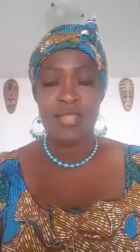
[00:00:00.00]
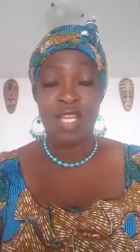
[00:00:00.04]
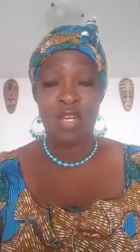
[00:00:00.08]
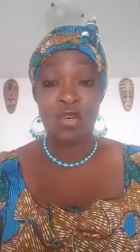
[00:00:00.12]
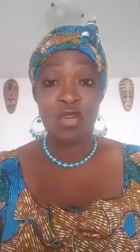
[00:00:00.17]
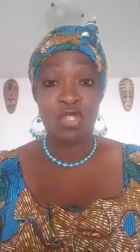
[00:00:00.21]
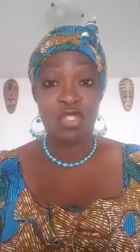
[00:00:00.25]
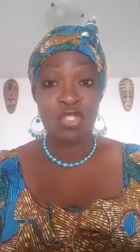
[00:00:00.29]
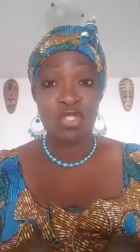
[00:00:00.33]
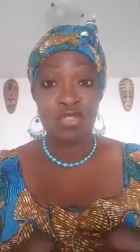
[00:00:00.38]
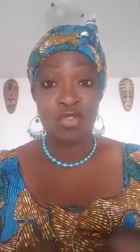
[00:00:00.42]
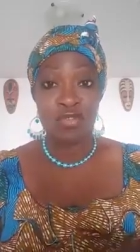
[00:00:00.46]

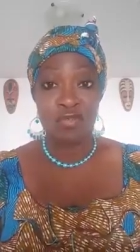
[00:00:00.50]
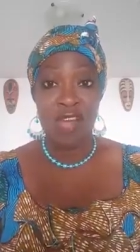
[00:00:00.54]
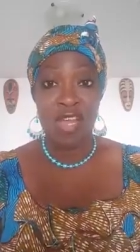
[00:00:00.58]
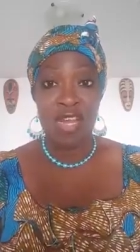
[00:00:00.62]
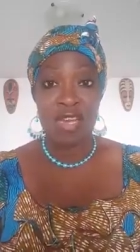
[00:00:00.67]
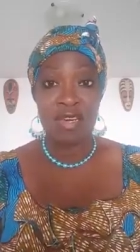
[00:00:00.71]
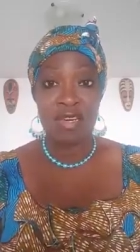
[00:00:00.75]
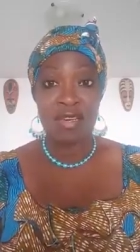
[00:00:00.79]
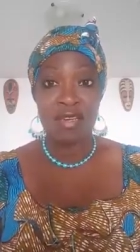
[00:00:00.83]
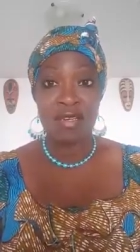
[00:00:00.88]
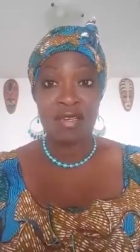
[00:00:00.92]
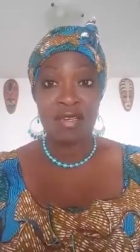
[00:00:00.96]
Le
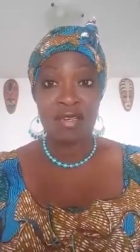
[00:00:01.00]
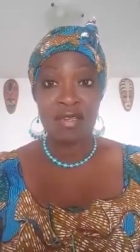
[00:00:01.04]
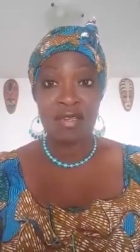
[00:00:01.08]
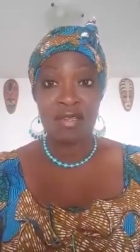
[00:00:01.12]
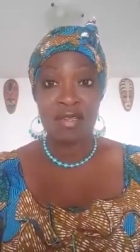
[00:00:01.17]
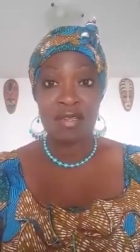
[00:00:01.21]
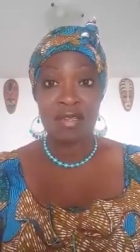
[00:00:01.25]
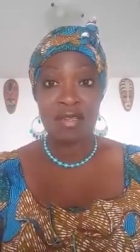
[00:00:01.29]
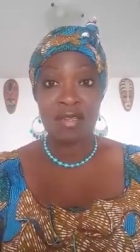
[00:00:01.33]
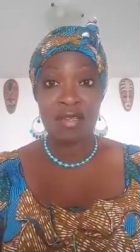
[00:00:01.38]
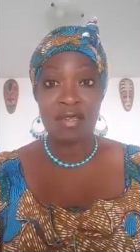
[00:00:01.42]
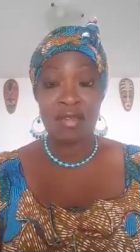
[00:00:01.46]
cheval
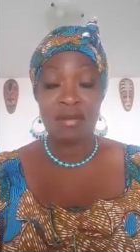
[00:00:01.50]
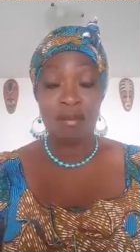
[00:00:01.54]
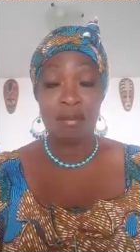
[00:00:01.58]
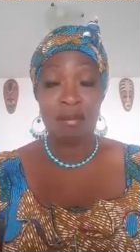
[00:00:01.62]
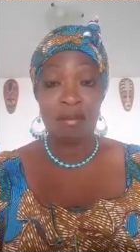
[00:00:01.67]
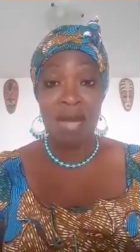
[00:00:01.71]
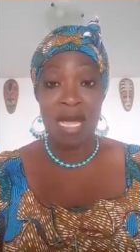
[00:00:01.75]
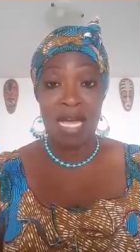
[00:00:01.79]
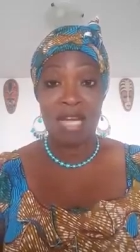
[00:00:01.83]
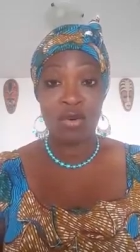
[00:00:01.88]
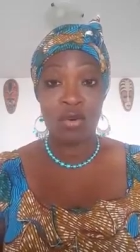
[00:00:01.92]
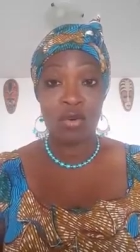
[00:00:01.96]

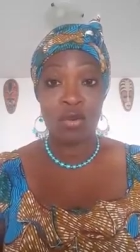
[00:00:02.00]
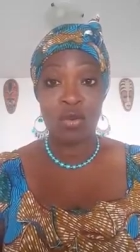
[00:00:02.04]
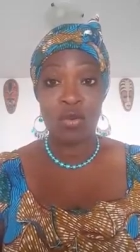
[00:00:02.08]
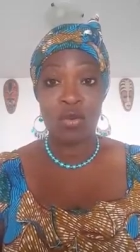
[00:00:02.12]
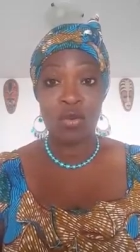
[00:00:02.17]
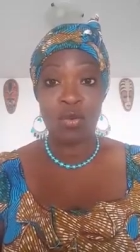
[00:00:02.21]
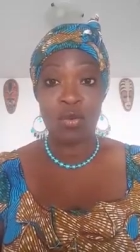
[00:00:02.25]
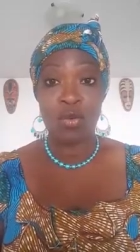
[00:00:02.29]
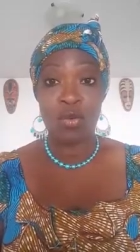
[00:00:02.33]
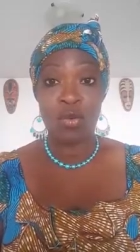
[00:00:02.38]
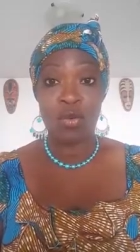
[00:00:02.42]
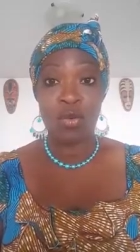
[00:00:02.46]
marron
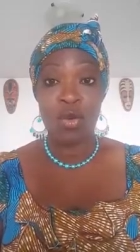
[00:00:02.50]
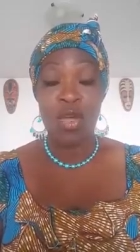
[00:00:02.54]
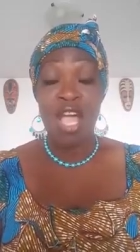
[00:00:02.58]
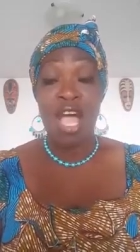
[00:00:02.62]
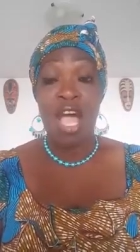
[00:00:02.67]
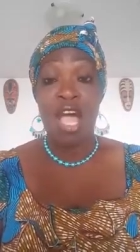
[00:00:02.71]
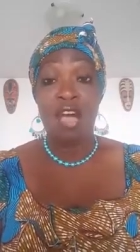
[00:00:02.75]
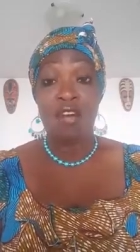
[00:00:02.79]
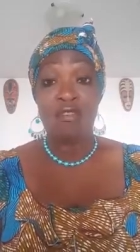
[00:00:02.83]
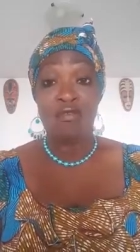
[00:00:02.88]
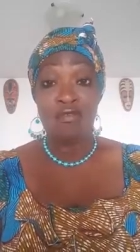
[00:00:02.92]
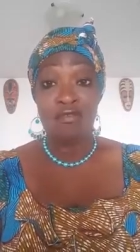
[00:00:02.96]

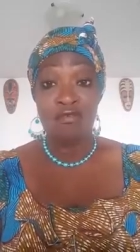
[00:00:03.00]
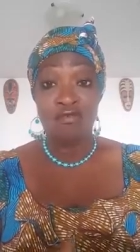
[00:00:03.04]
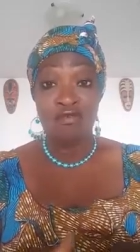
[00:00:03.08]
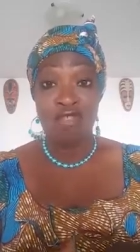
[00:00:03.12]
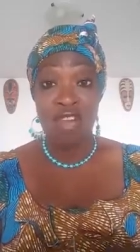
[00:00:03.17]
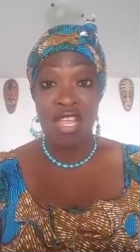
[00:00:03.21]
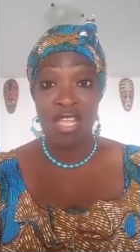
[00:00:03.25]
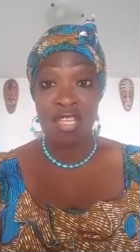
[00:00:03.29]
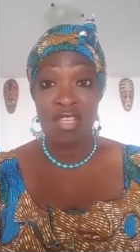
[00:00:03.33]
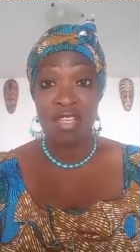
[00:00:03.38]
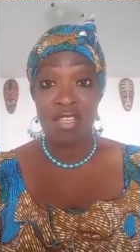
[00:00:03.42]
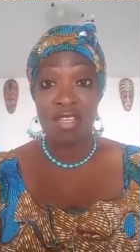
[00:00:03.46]
en
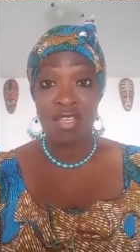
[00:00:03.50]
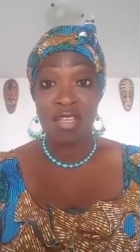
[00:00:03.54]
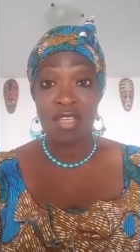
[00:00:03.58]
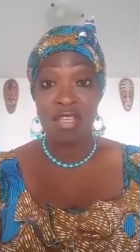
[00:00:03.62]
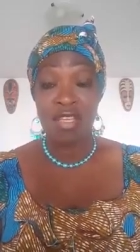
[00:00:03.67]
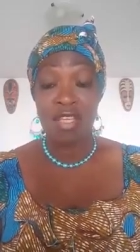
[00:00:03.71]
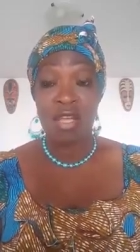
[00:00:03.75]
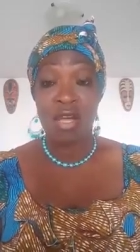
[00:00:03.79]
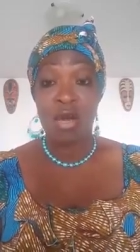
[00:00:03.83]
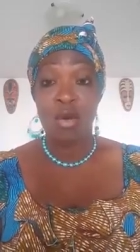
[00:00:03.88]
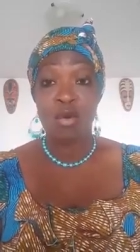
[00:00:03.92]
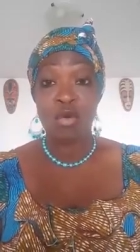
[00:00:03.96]
voulait
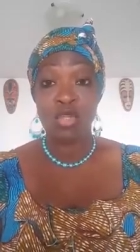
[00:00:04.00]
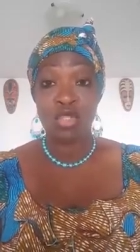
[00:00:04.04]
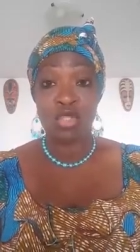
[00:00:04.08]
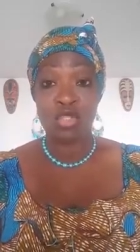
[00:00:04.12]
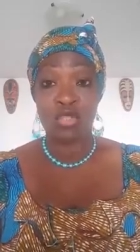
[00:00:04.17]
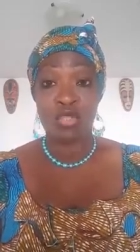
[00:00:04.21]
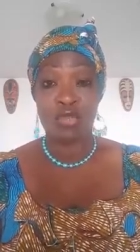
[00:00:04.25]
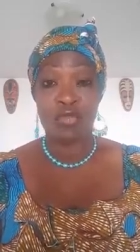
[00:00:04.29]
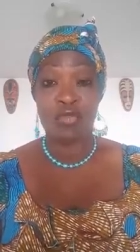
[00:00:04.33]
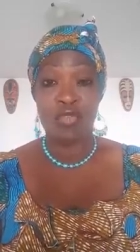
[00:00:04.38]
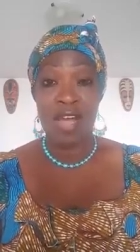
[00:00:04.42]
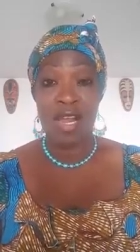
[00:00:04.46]
au
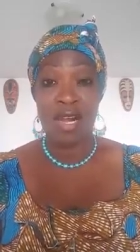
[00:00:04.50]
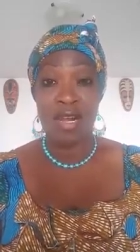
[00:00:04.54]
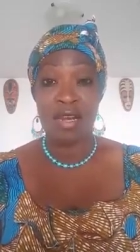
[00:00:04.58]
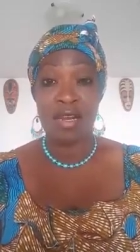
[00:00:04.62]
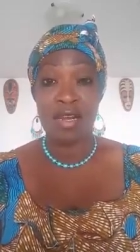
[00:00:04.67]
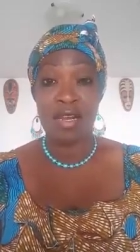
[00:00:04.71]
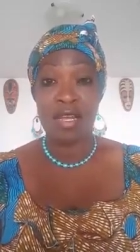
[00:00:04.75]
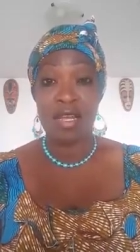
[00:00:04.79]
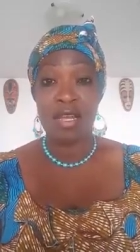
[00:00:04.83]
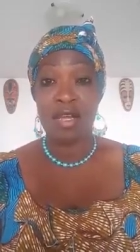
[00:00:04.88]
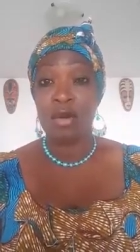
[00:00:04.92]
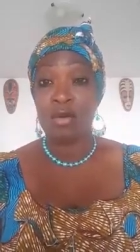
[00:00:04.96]
cheval
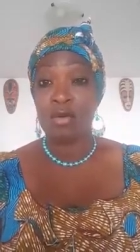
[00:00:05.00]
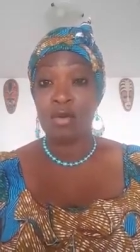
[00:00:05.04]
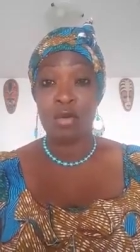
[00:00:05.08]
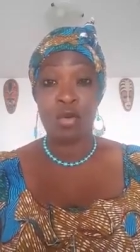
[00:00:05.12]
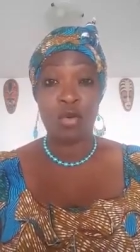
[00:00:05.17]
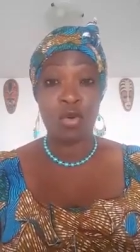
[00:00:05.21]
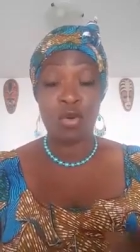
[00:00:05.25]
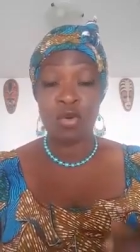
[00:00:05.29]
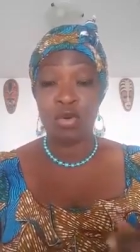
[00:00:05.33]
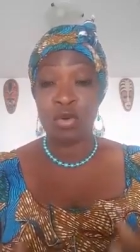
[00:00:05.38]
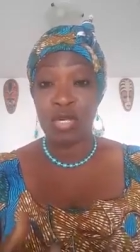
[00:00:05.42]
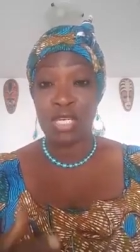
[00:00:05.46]

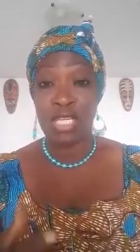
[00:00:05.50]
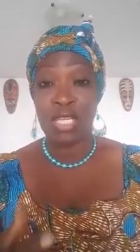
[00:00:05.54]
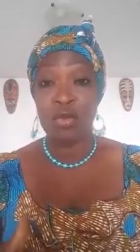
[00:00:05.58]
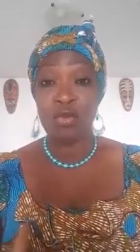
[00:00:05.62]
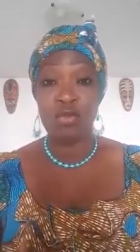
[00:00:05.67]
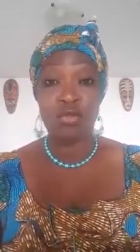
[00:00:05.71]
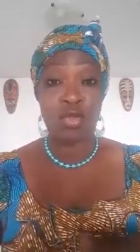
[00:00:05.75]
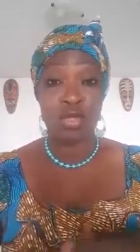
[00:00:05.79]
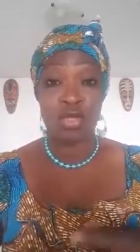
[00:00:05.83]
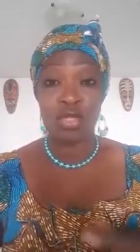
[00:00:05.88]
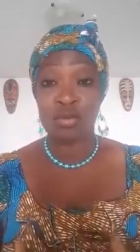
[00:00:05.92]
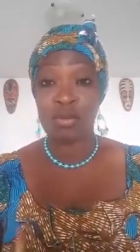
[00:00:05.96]
coloré,
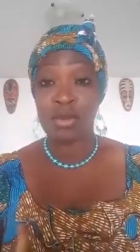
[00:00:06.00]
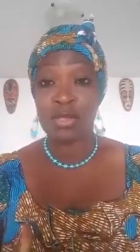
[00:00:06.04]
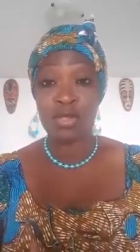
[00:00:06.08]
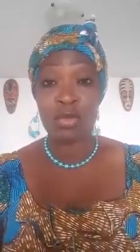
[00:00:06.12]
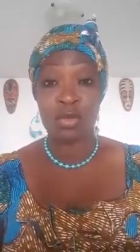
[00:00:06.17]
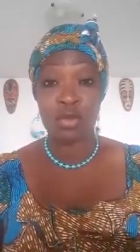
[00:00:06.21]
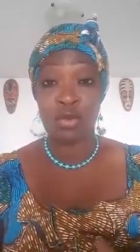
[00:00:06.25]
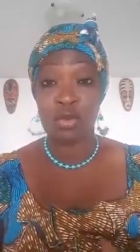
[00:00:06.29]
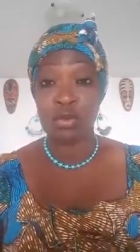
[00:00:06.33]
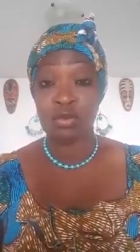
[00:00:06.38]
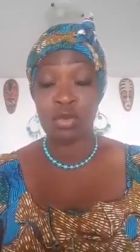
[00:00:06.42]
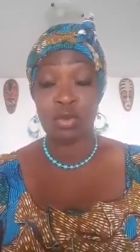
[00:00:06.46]
oui, je vois
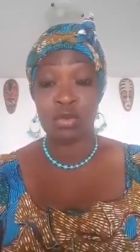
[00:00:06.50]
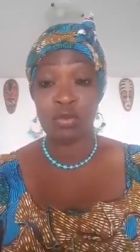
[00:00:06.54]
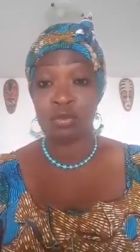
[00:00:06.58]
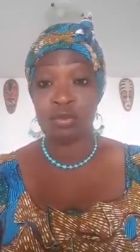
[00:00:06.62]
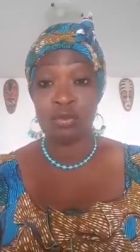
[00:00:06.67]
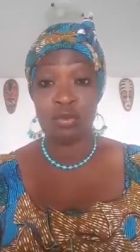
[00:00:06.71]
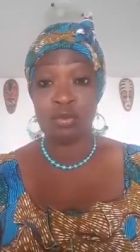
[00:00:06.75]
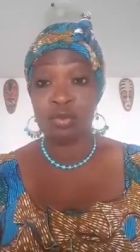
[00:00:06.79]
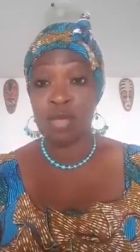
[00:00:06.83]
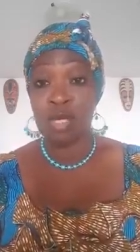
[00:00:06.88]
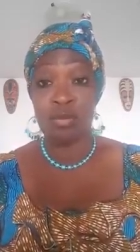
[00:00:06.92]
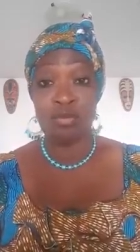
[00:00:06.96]
de,
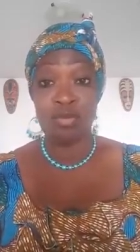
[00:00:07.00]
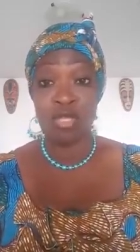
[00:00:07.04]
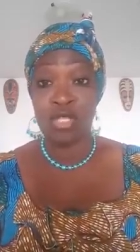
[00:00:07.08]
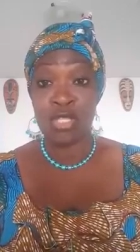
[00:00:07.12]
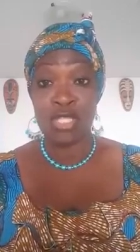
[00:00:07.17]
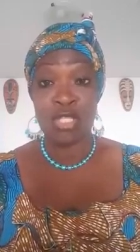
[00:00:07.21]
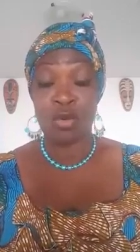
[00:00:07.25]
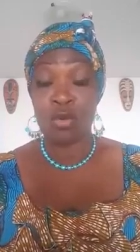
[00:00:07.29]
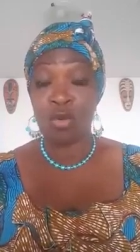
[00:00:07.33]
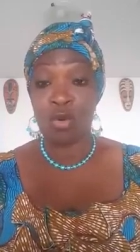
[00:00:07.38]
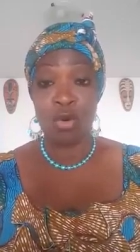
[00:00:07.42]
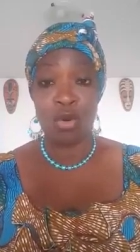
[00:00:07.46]

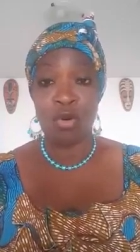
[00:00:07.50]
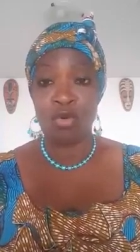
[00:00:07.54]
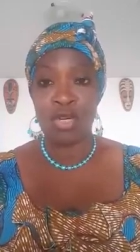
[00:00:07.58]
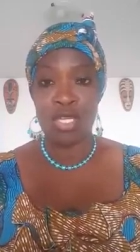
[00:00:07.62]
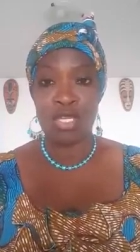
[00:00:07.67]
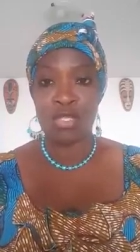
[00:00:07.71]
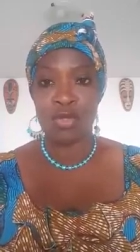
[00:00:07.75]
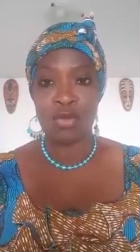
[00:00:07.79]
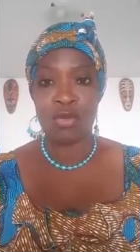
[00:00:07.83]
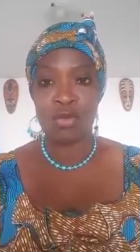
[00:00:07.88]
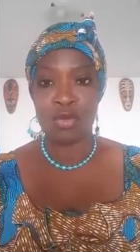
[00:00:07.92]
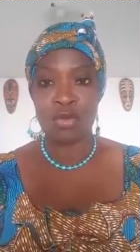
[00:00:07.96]
multicolore,
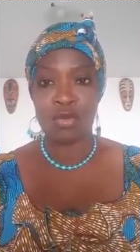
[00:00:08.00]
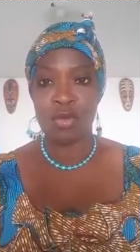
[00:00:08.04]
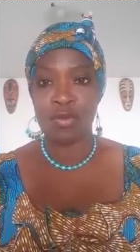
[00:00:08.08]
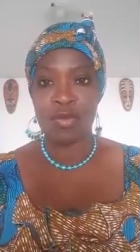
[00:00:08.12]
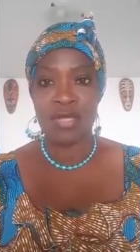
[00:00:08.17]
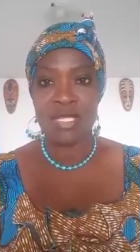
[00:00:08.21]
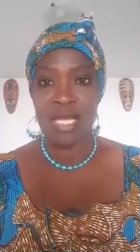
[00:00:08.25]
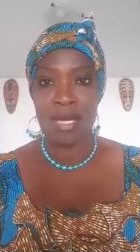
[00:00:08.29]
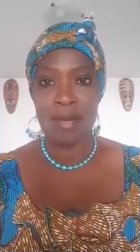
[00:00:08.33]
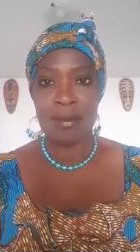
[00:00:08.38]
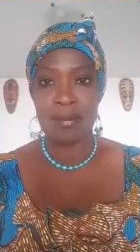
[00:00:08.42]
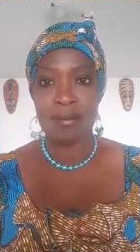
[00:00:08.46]
quelque chose comme
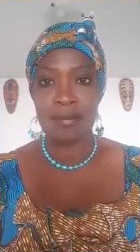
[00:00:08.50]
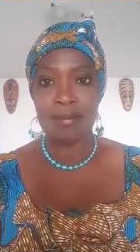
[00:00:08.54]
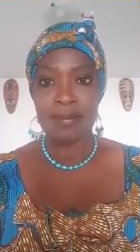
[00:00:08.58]
ça.